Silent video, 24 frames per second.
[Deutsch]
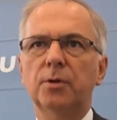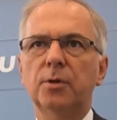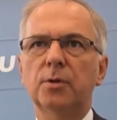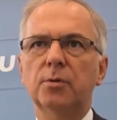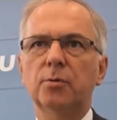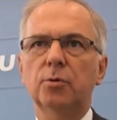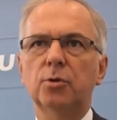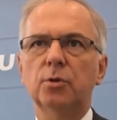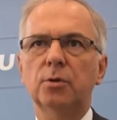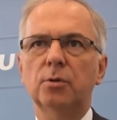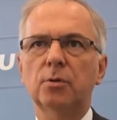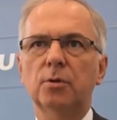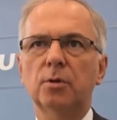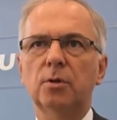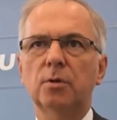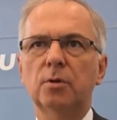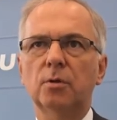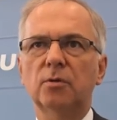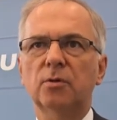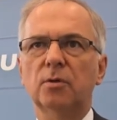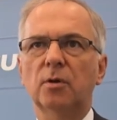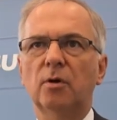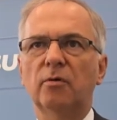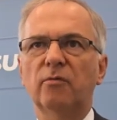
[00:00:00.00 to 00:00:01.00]
Inzwischen sind
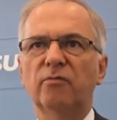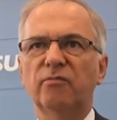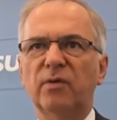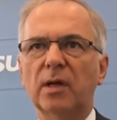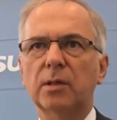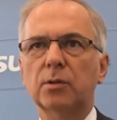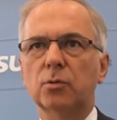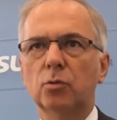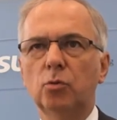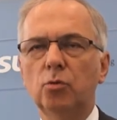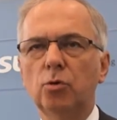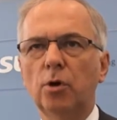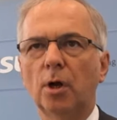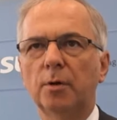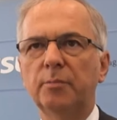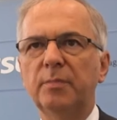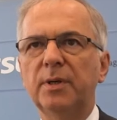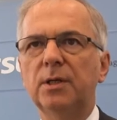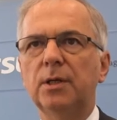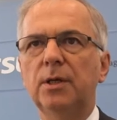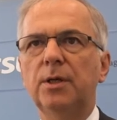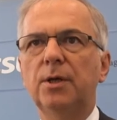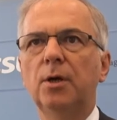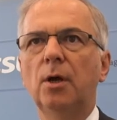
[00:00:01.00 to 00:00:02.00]
es äh, fast 100
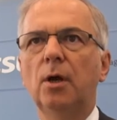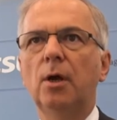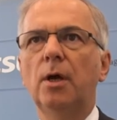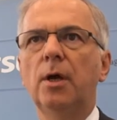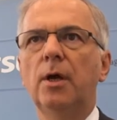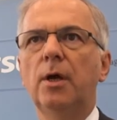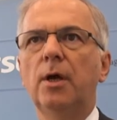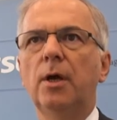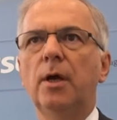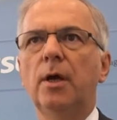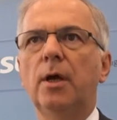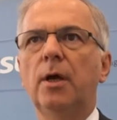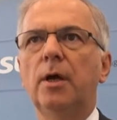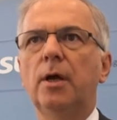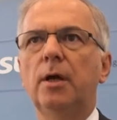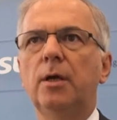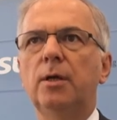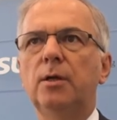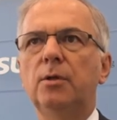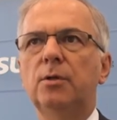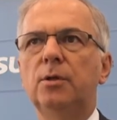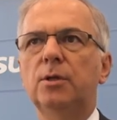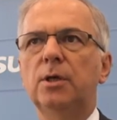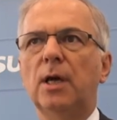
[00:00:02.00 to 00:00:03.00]
Mitglieder,
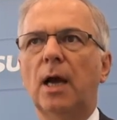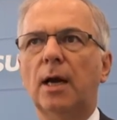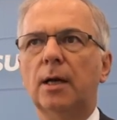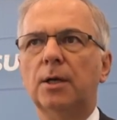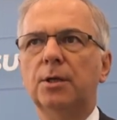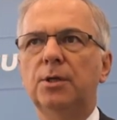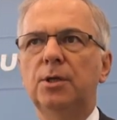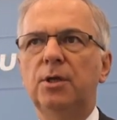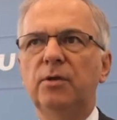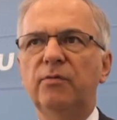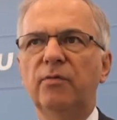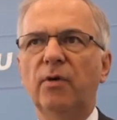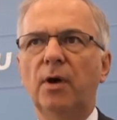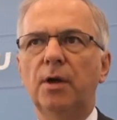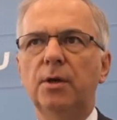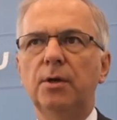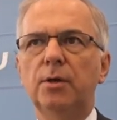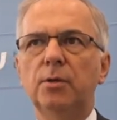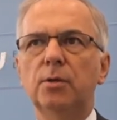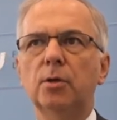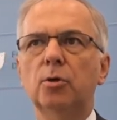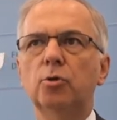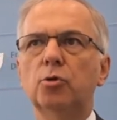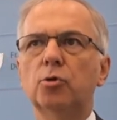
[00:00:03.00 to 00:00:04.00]
die sich aktiv an
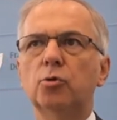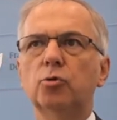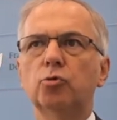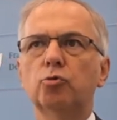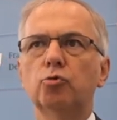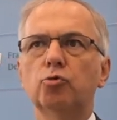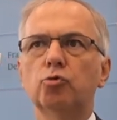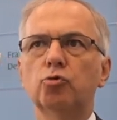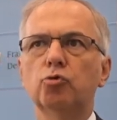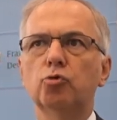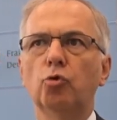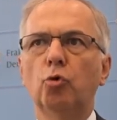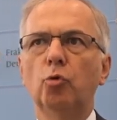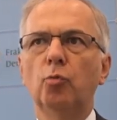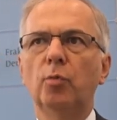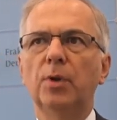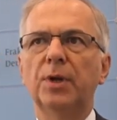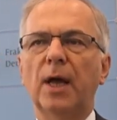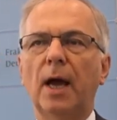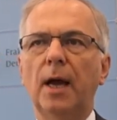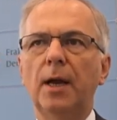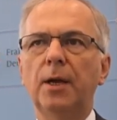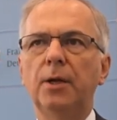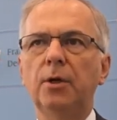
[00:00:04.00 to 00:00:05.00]
dieser Diskussion
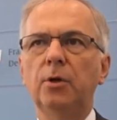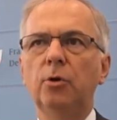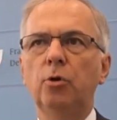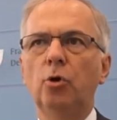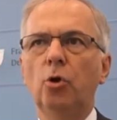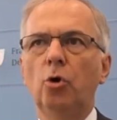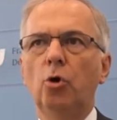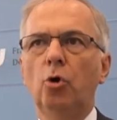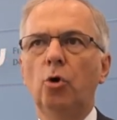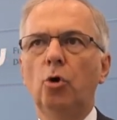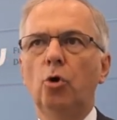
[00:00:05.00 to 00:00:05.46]
beteiligen.